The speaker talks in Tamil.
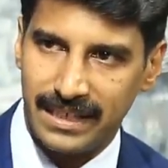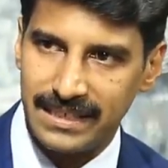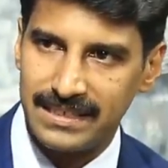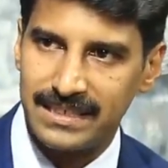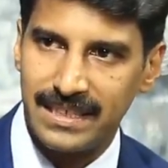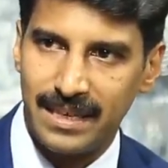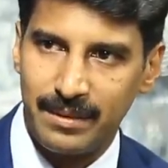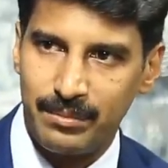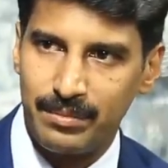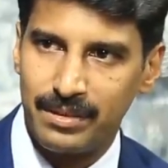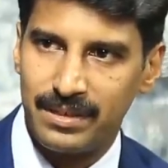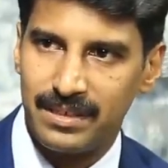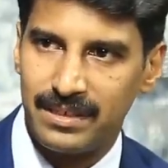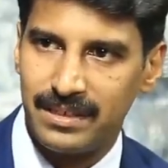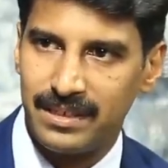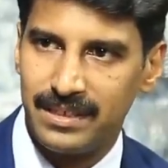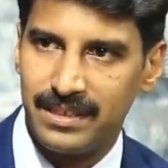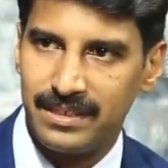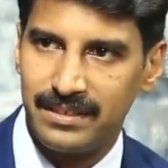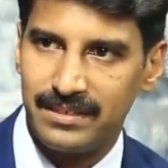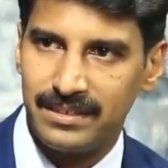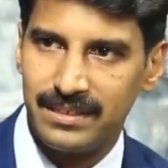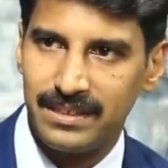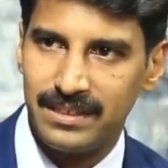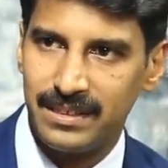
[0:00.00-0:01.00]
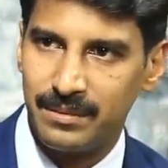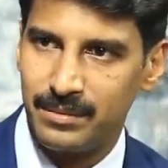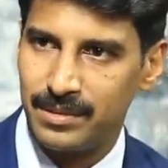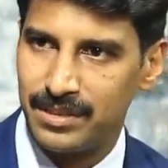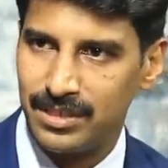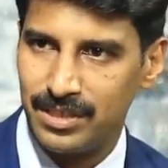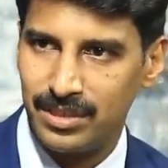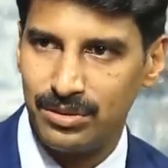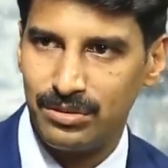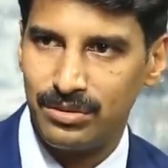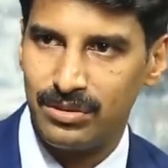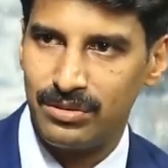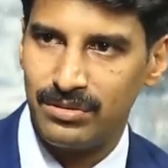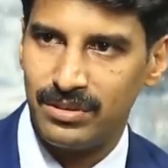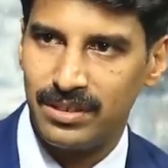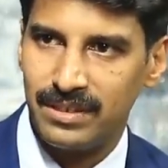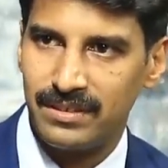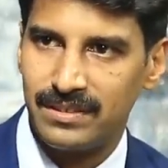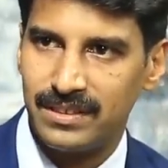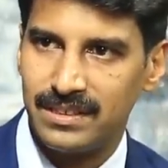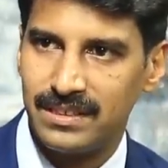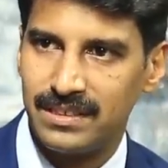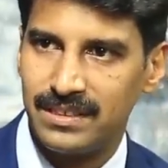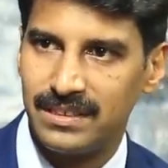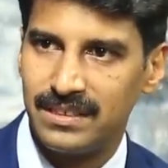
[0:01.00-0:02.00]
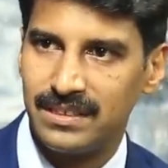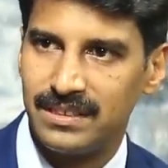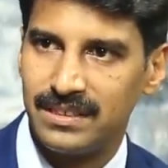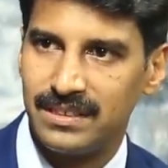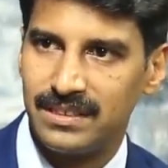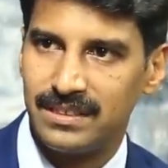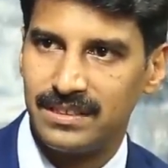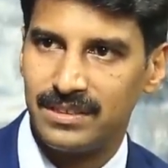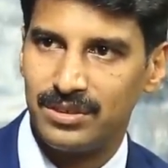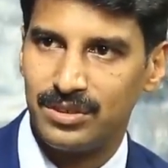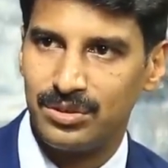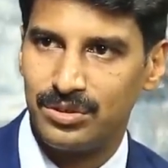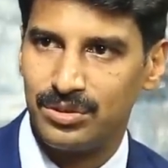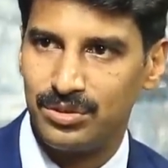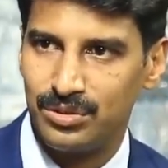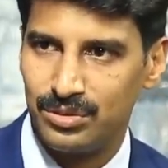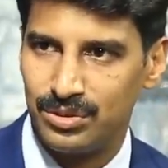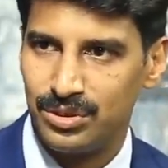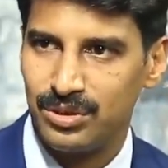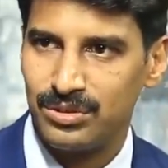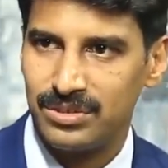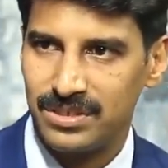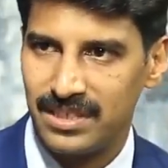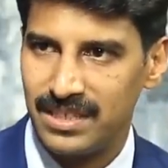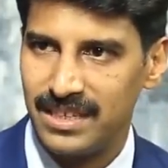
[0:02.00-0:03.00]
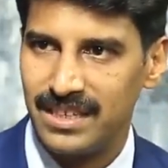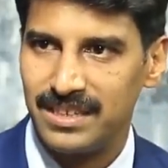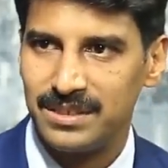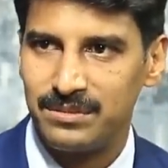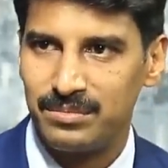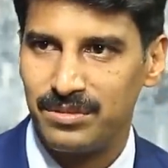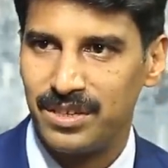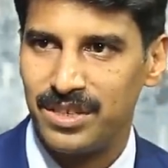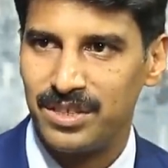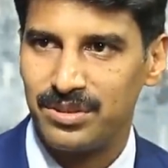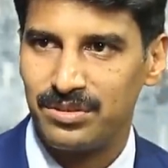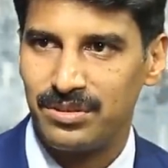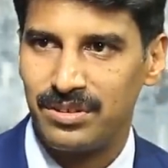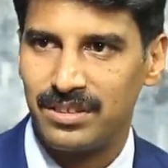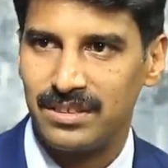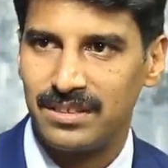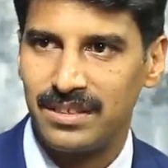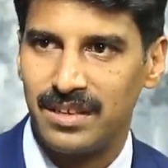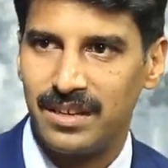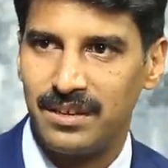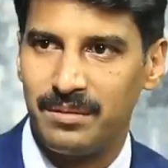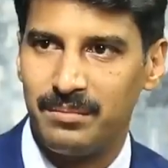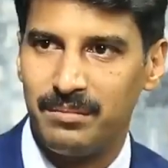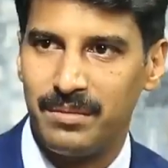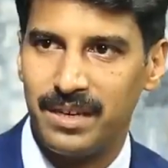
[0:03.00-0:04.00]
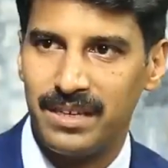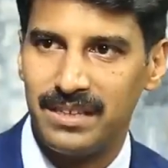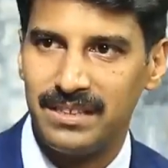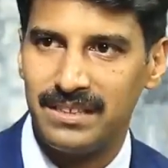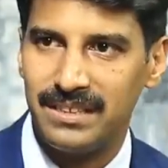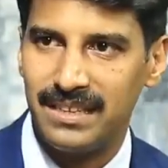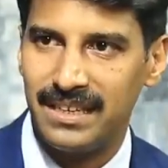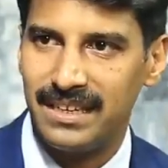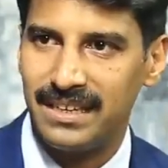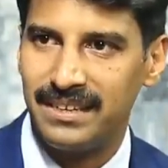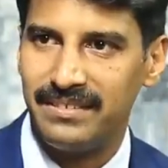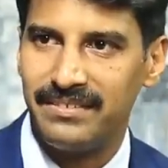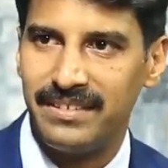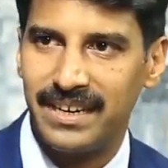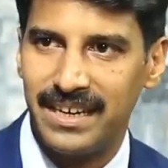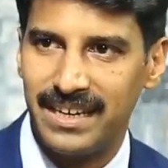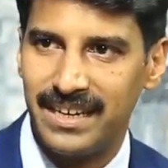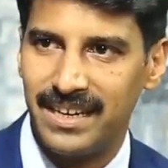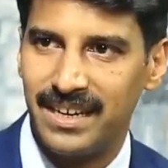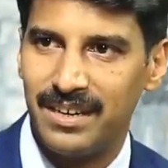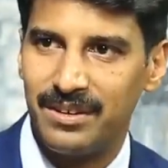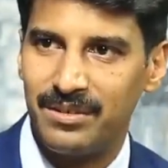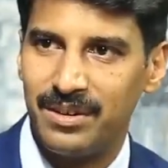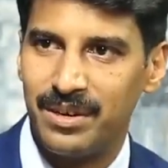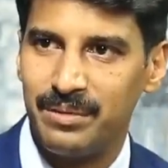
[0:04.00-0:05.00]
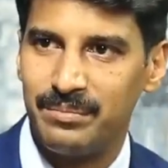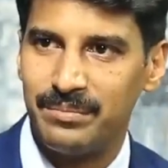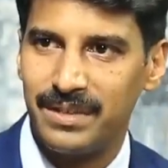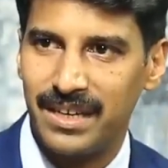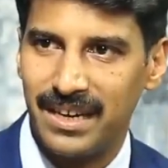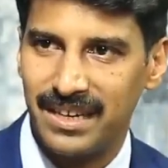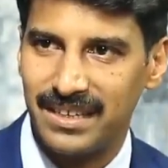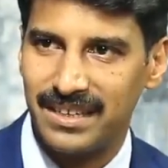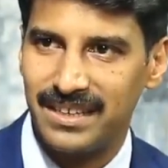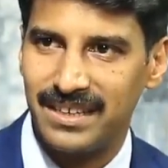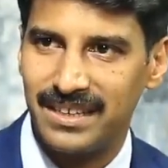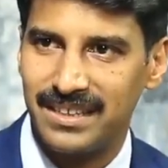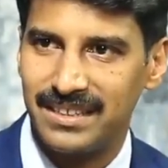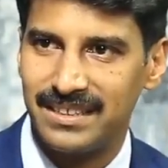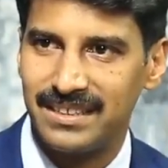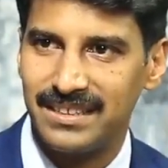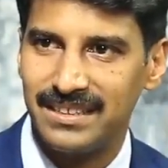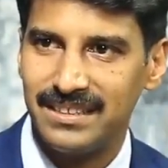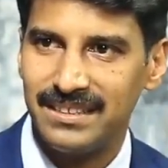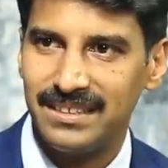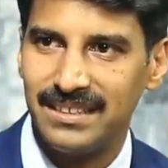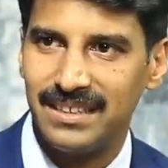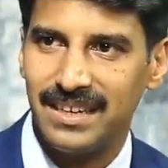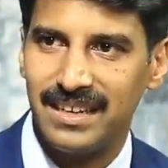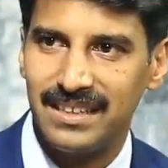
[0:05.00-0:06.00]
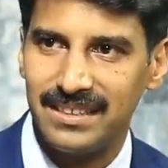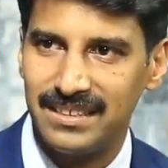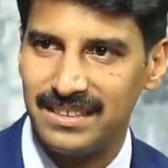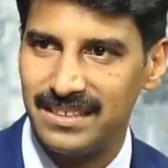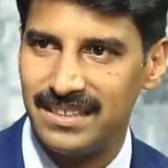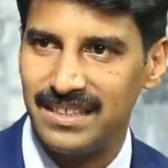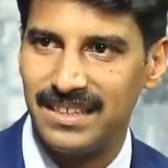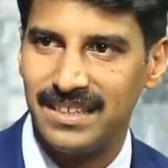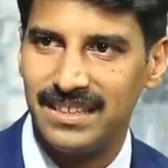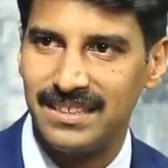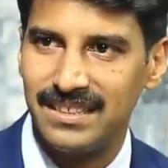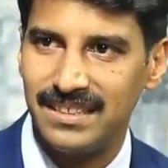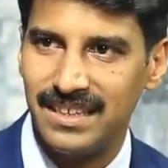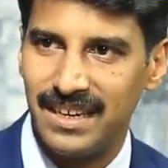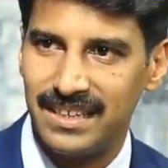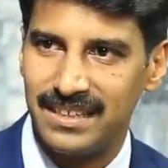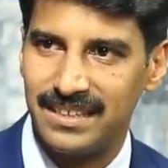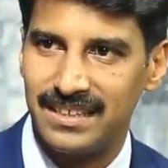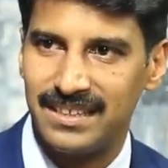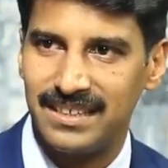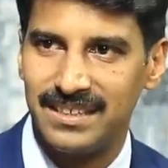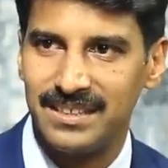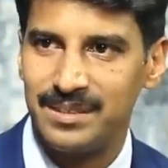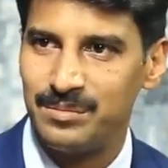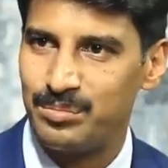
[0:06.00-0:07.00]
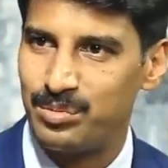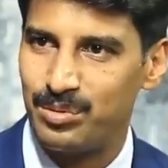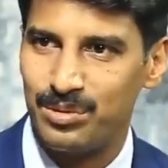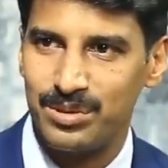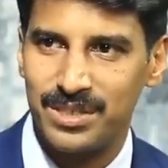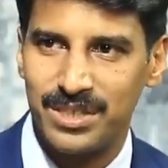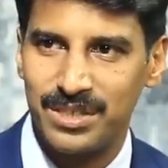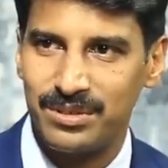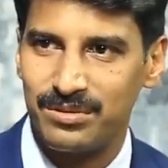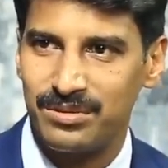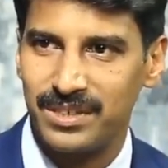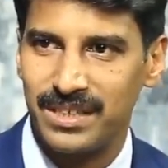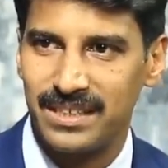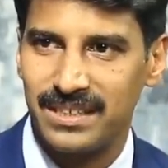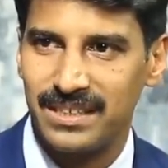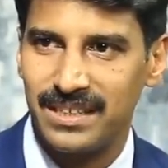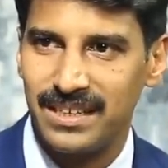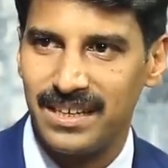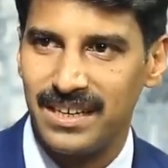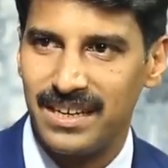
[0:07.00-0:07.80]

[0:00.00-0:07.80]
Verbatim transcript: எக்ஸாம்பிள் uh, இது வந்து நம்ம திருவள்ளுவர் வந்து டூ தௌசண்ட் இயர்ஸ் முன்னாடி சொன்னது தான் மருந்தென வேண்டாவாம் யாக்கைக்கு அருந்தியது அற்றது போற்றி உனி